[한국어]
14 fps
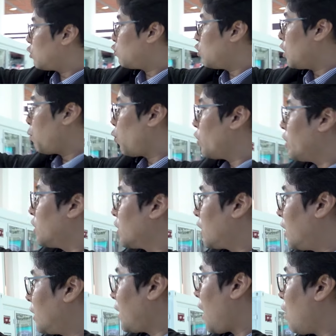뒤에 보이는
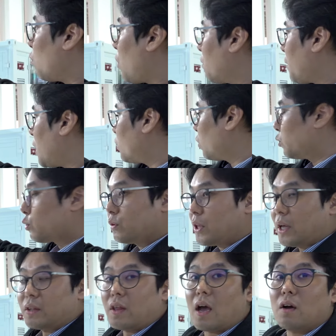게 태양광
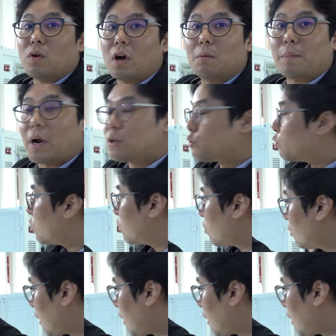발전소인데 태양광 발전소에서